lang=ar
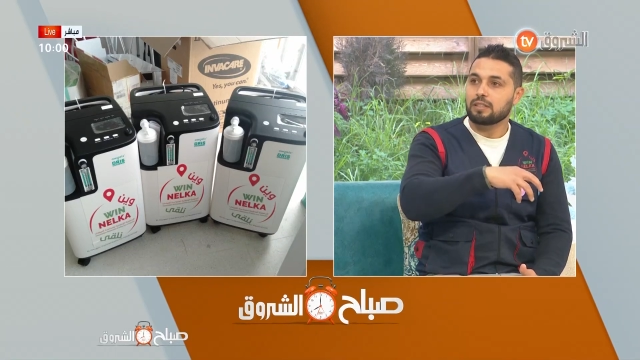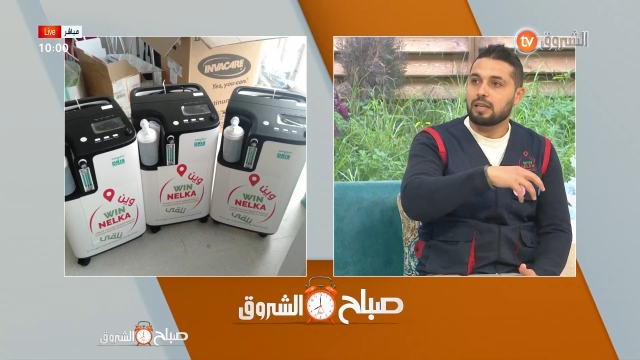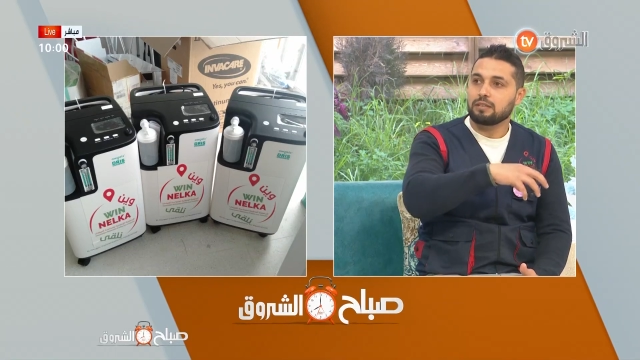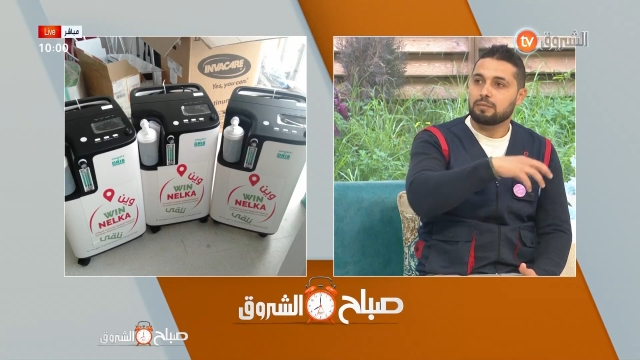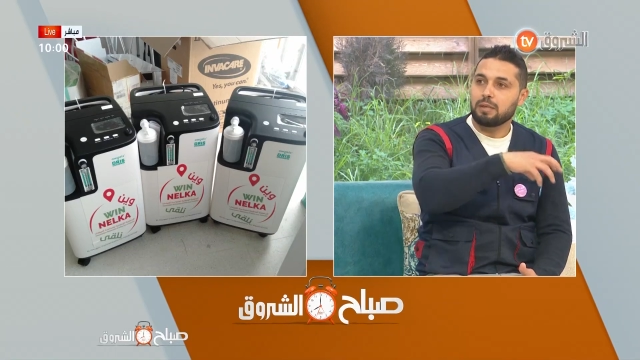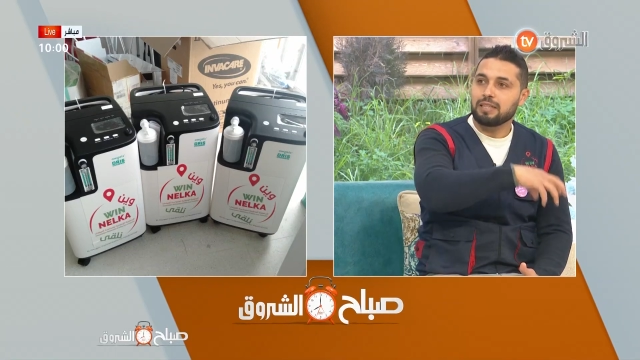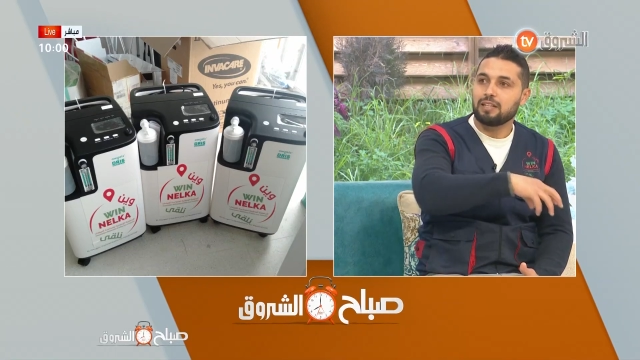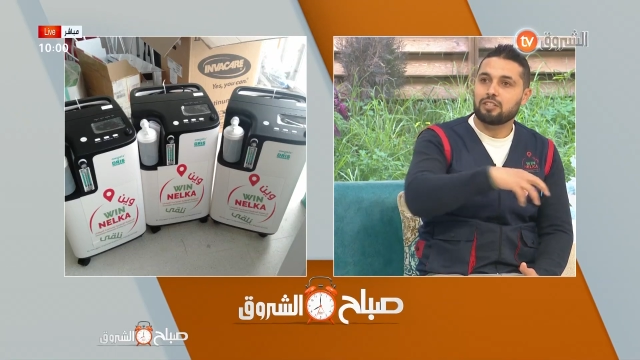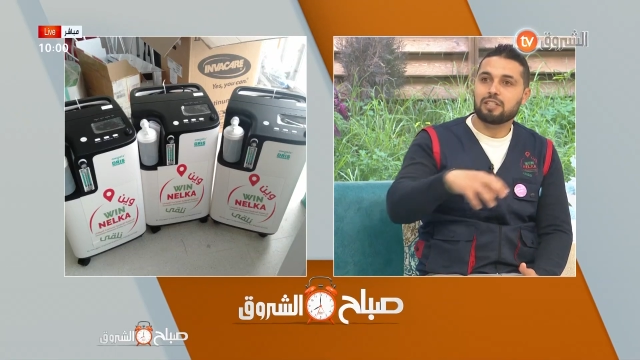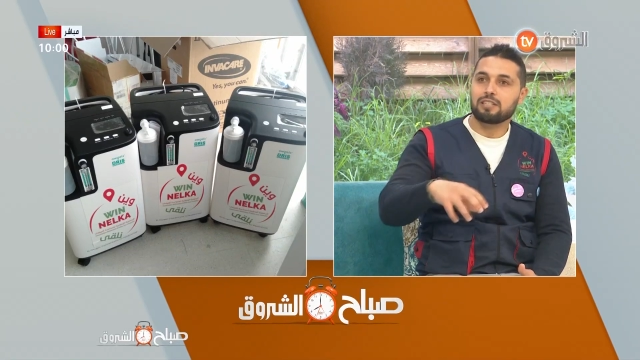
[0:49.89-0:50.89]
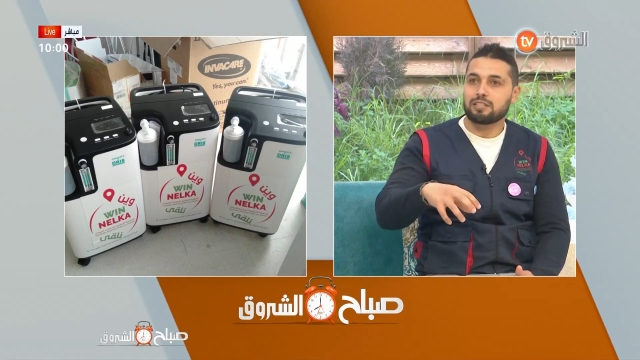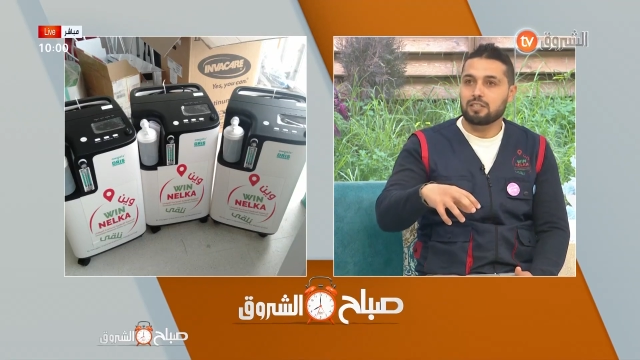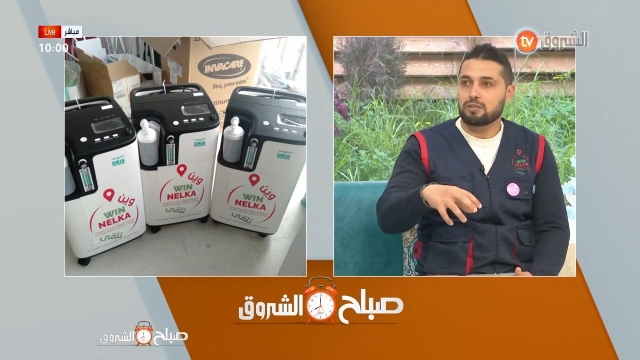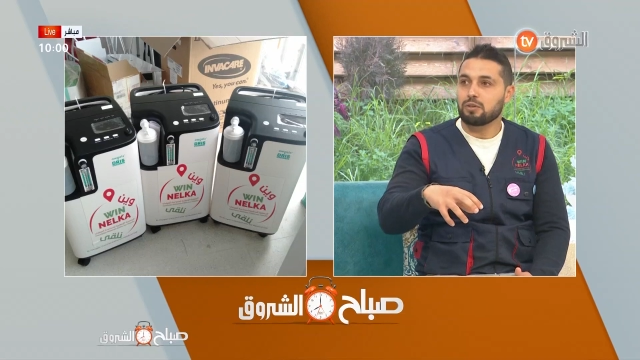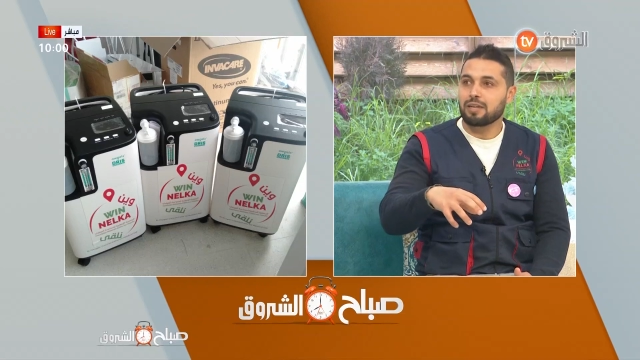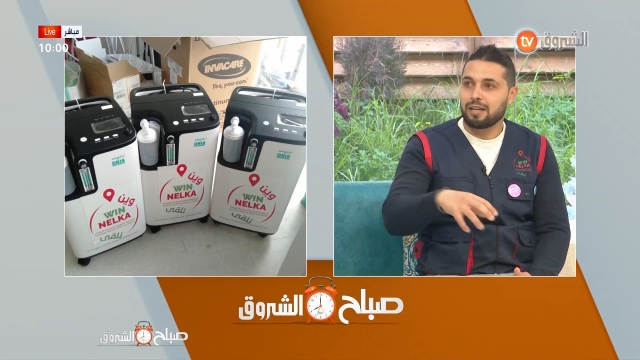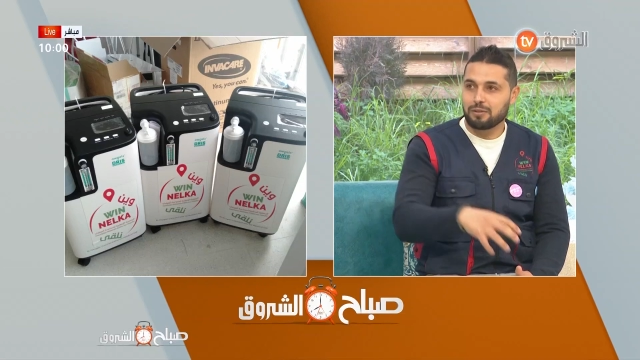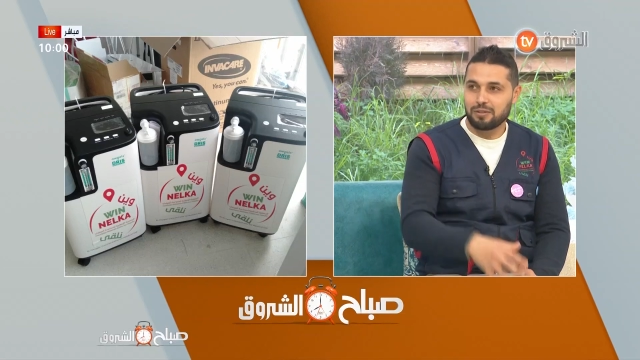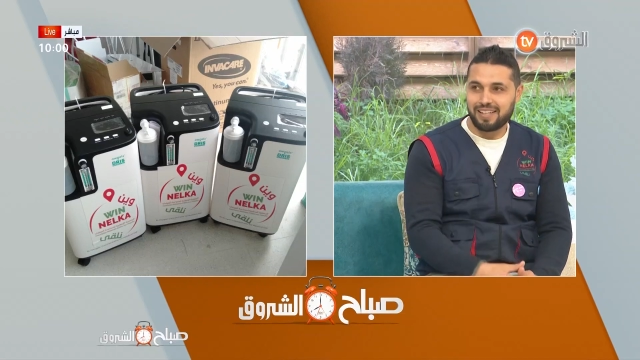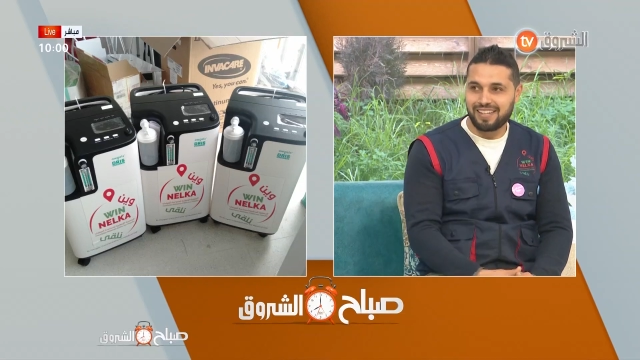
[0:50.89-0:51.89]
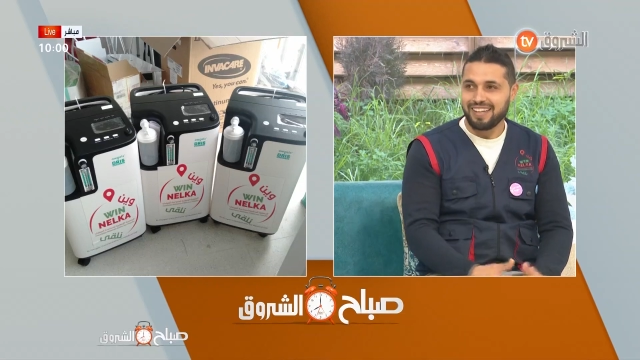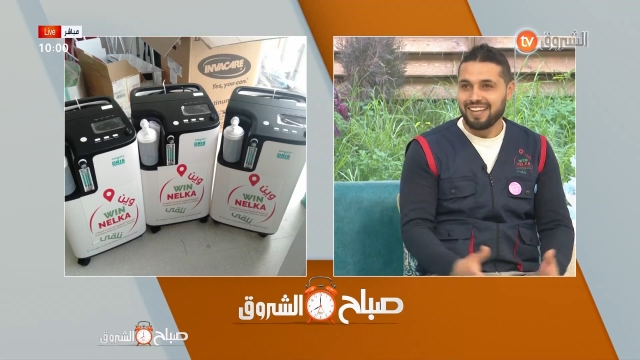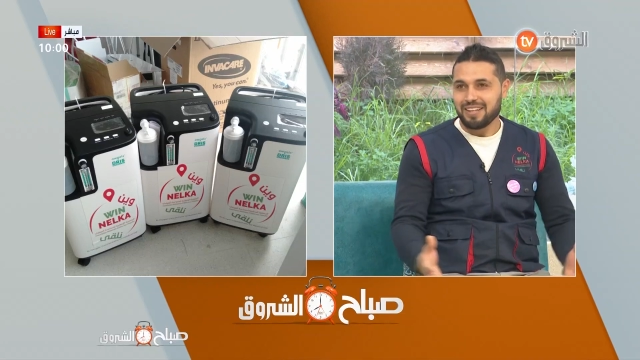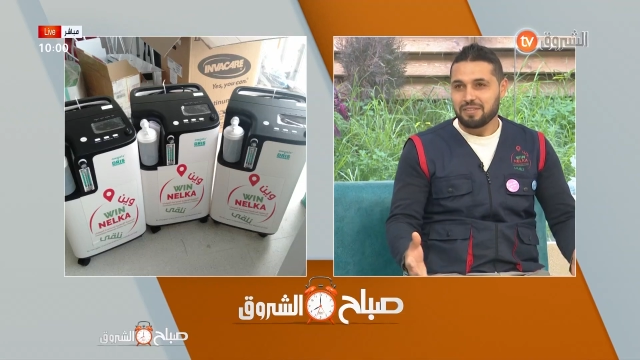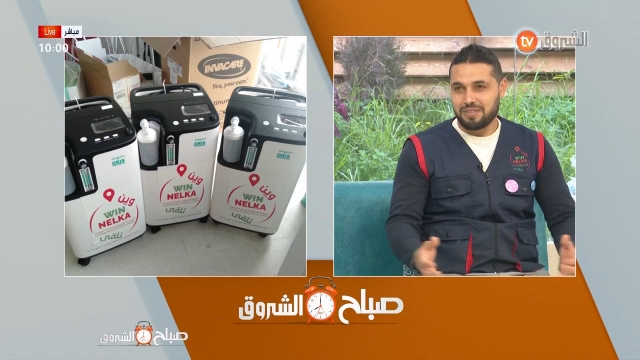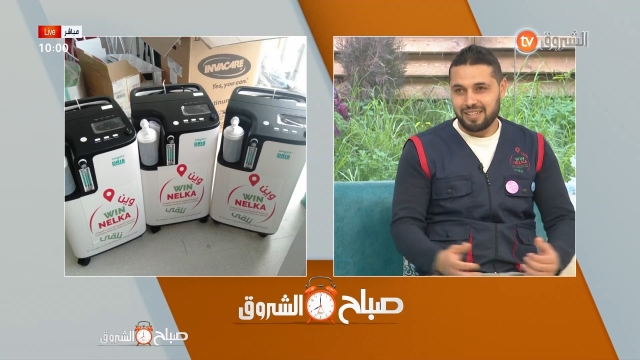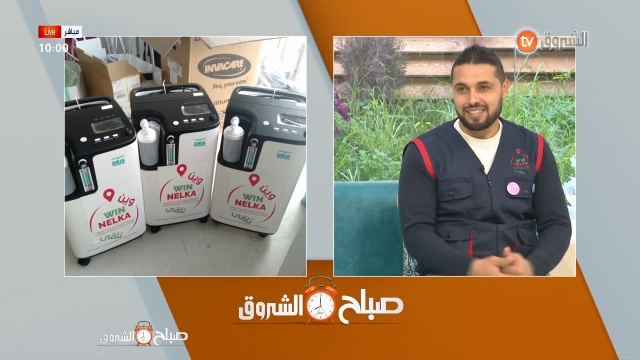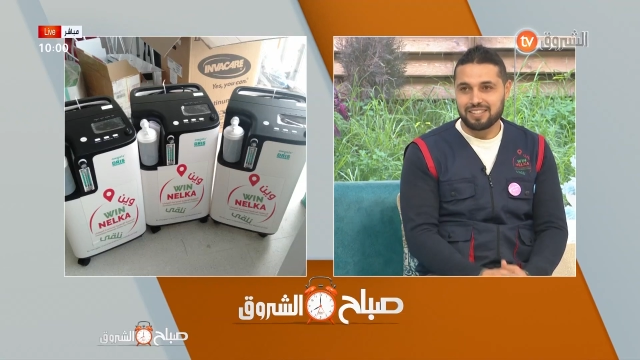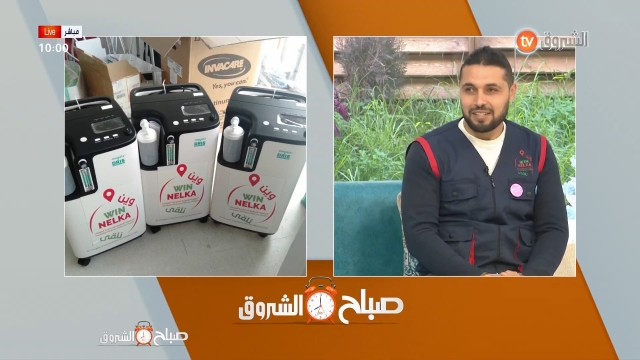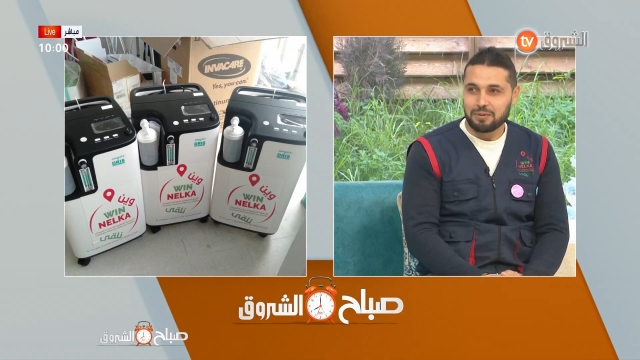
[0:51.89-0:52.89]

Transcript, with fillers: كانت بعض الاجهزه جات سون غارونتي آه.